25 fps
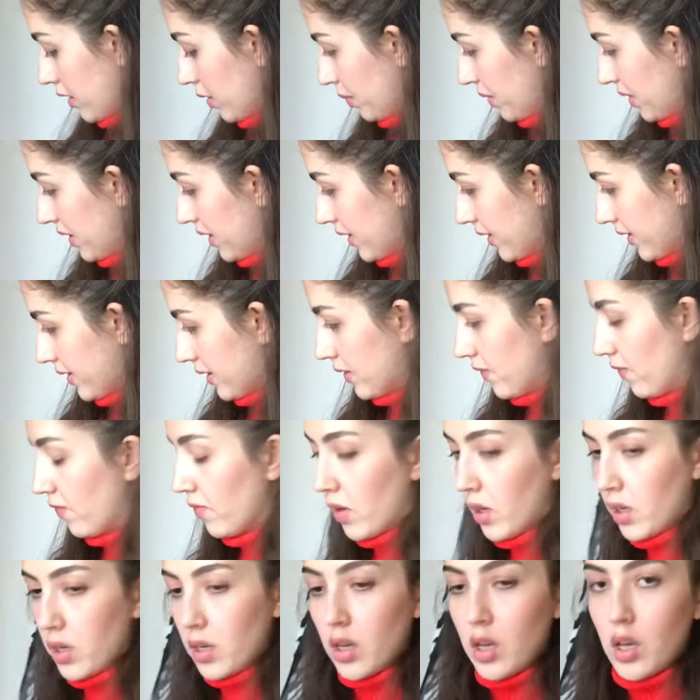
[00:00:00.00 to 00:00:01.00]
bir kısım
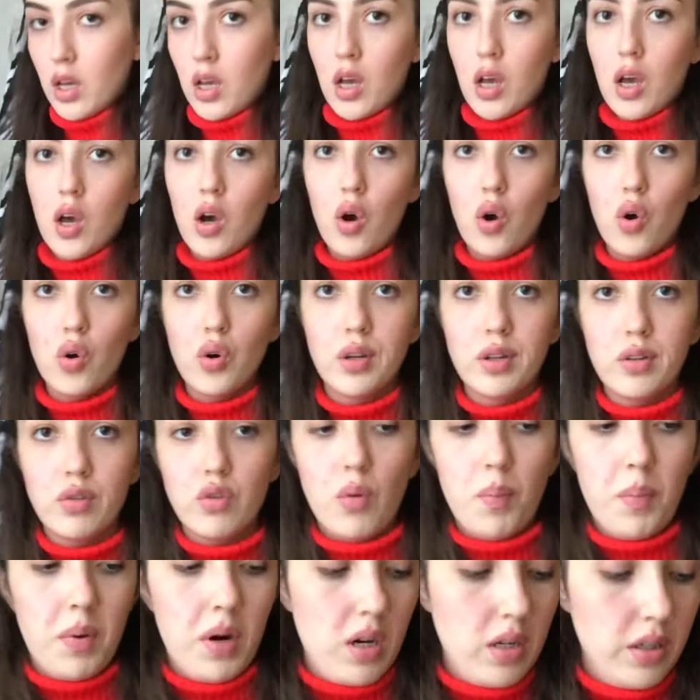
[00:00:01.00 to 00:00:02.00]
var. Orayı
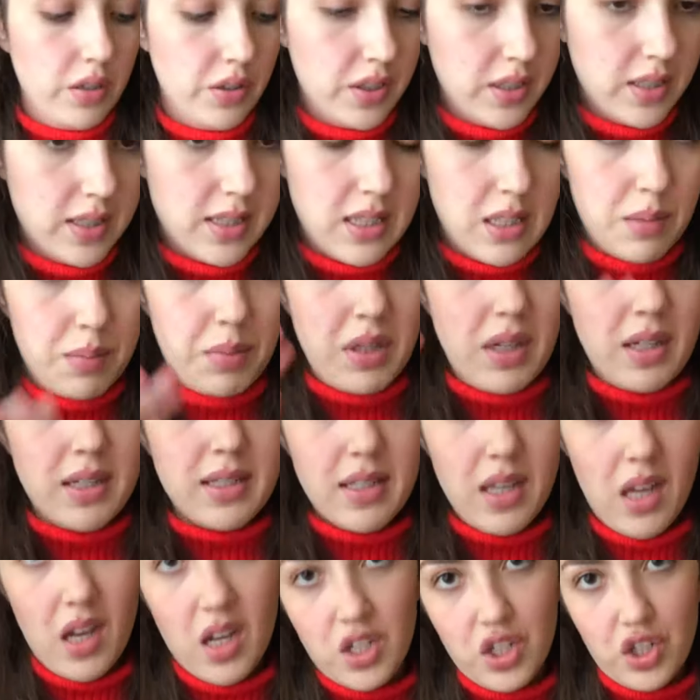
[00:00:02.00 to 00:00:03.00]
toparlayacağız. Sizi biraz
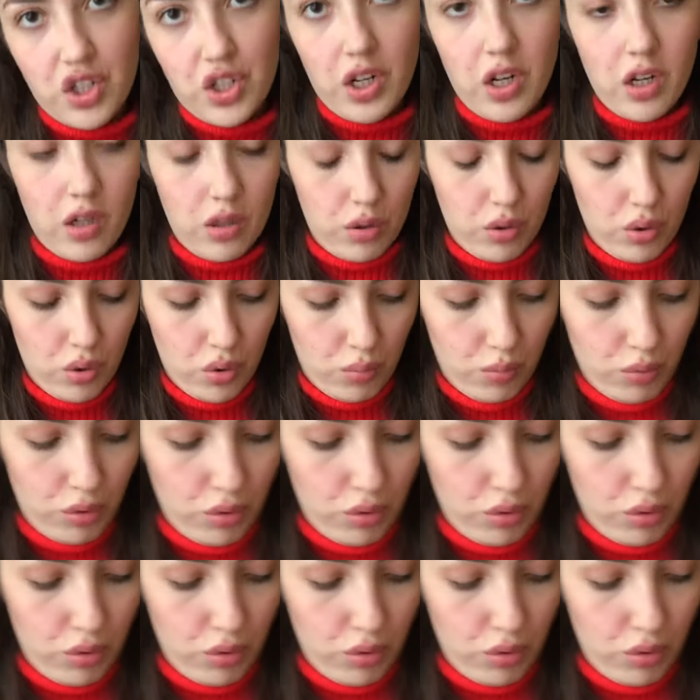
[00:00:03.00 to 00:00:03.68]
daha aşağı alıyorum o